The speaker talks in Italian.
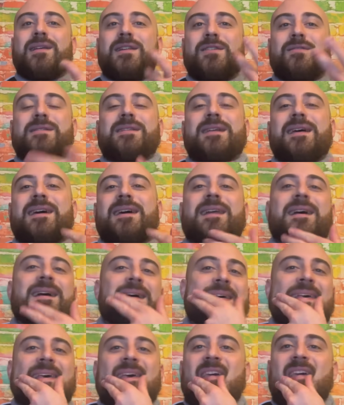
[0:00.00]
rivedere
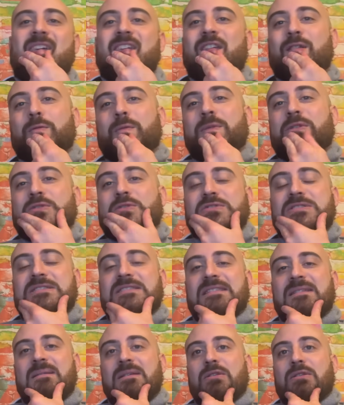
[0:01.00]
i
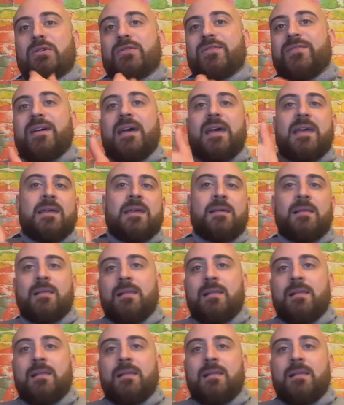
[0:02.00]
numerosissimi trofei